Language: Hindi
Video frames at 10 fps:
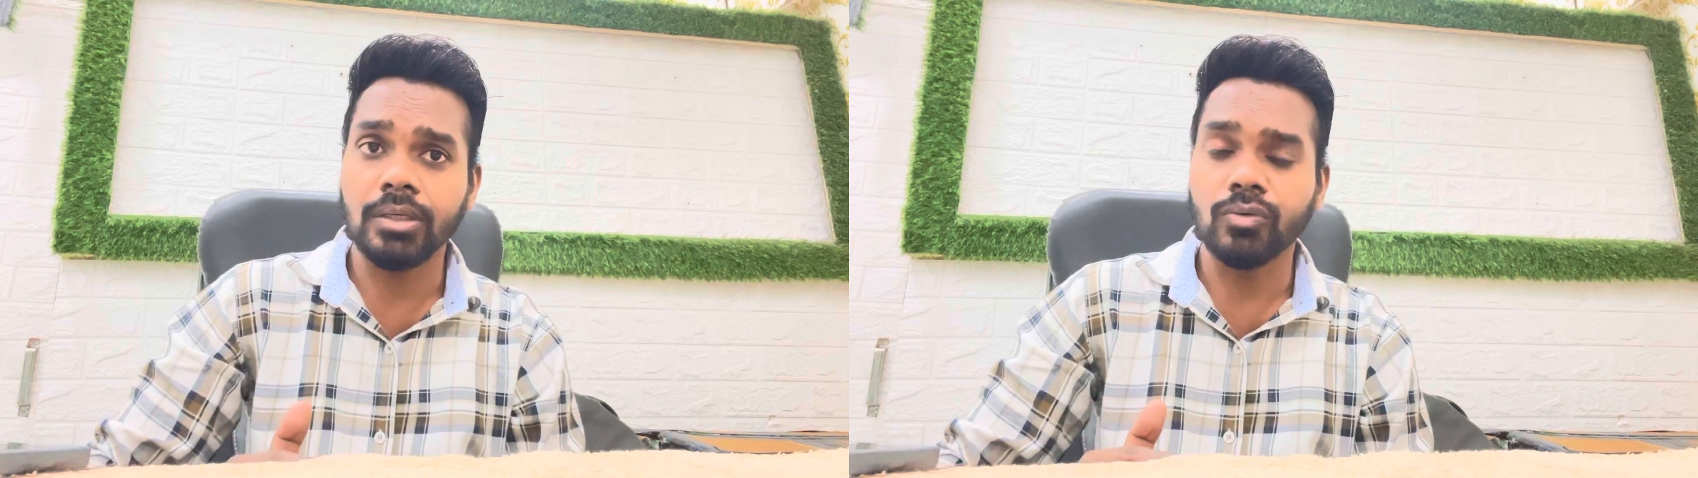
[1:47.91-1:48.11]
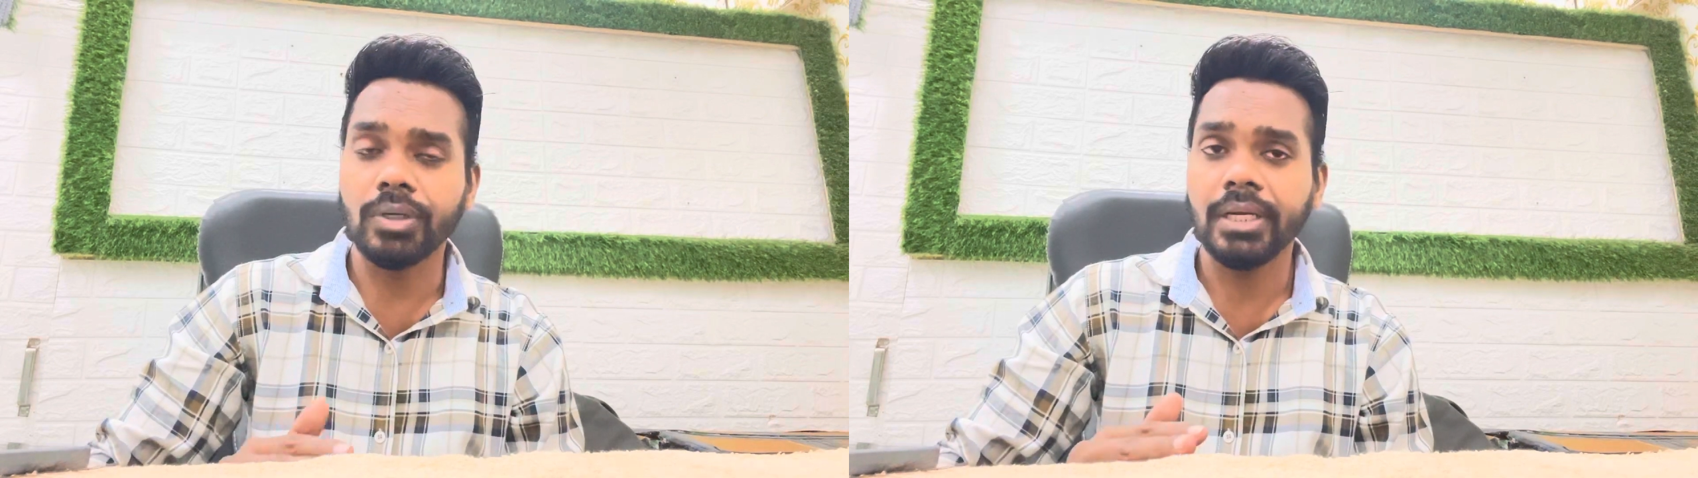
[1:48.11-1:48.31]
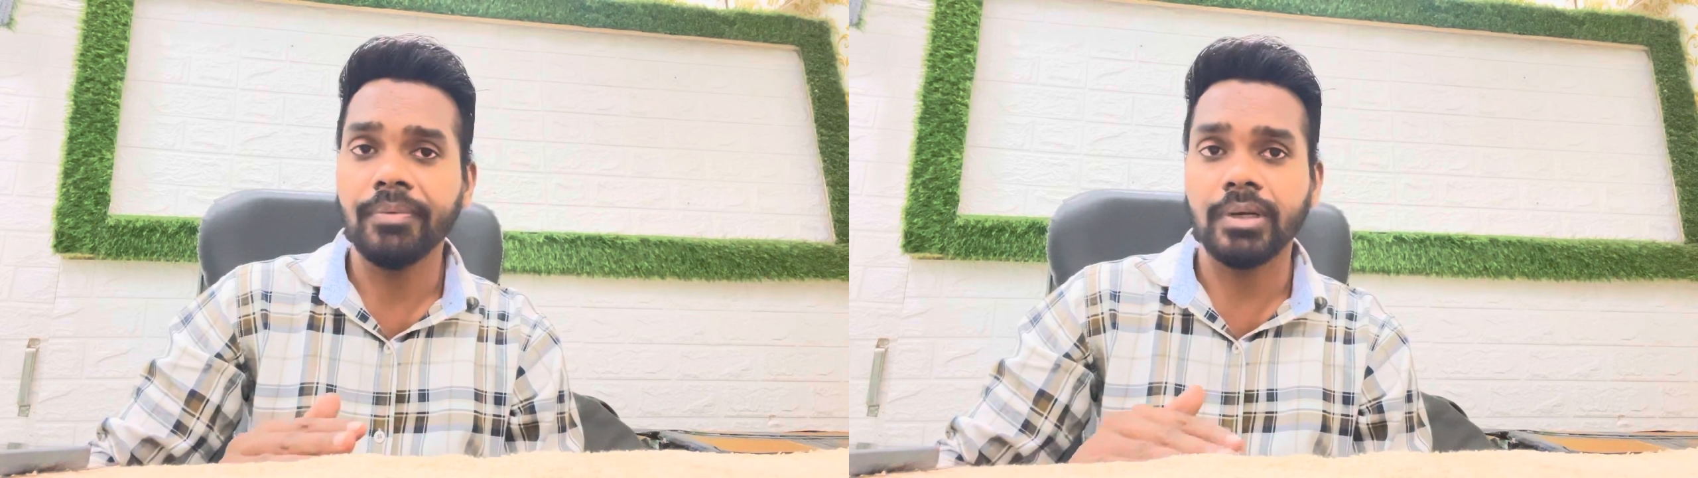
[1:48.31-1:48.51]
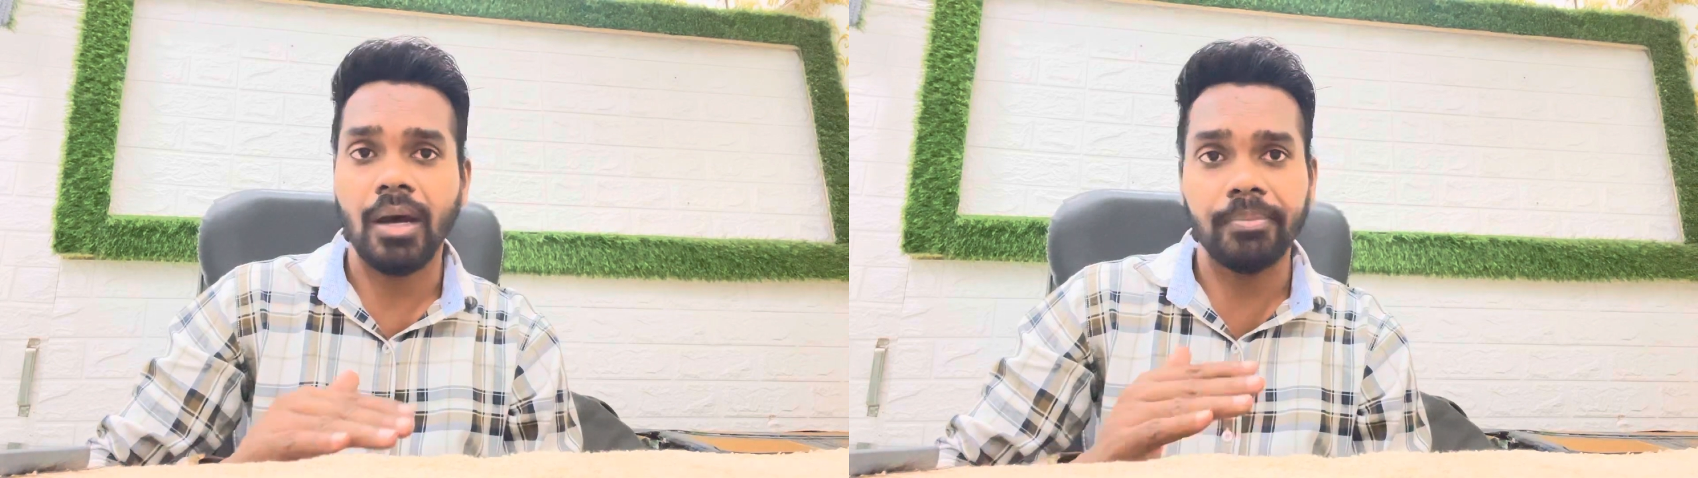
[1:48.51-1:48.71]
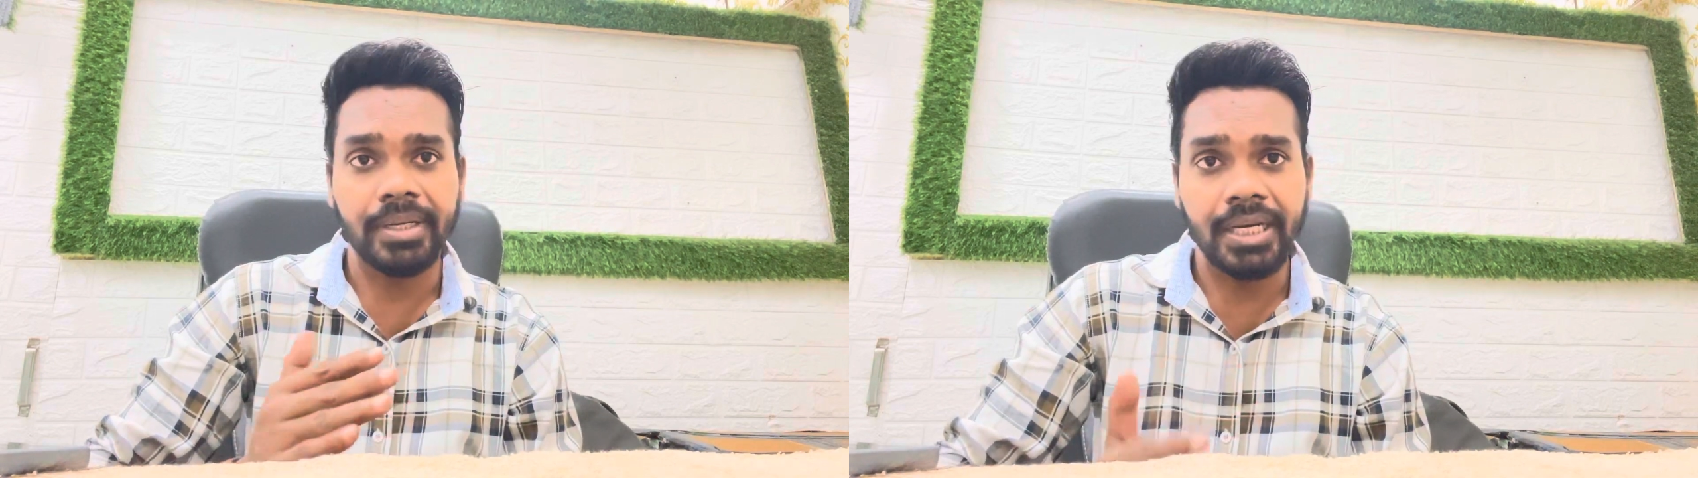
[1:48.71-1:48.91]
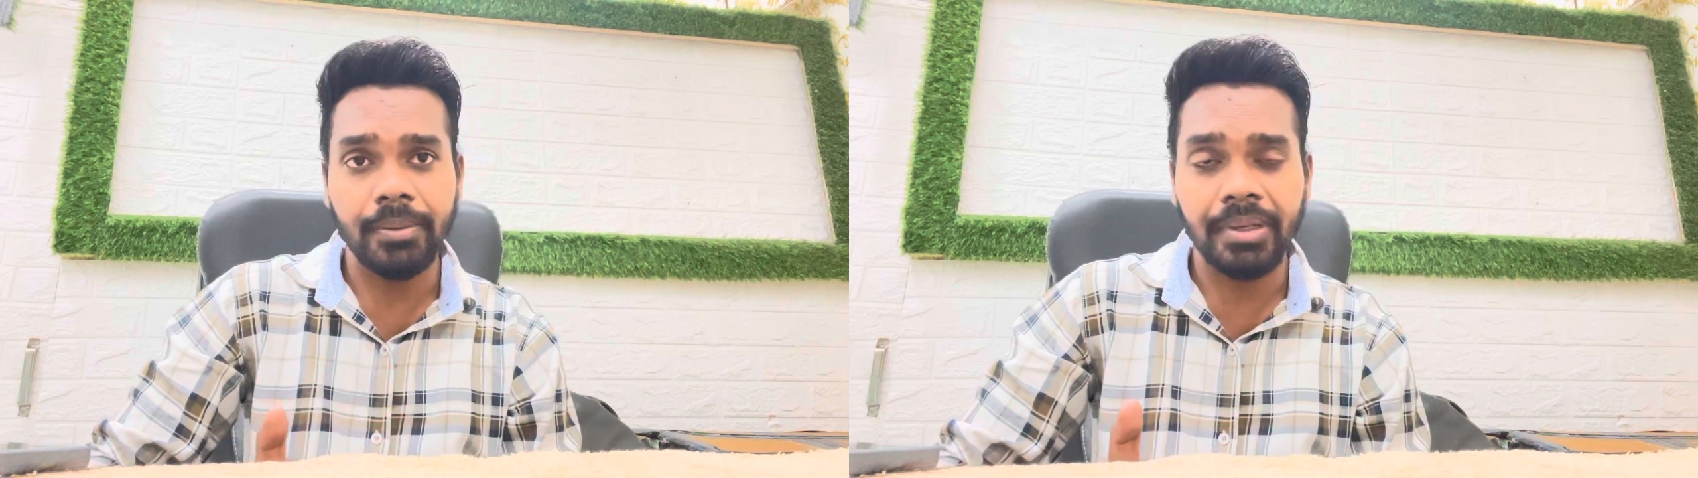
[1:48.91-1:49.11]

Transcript: उन्हें ना मंडे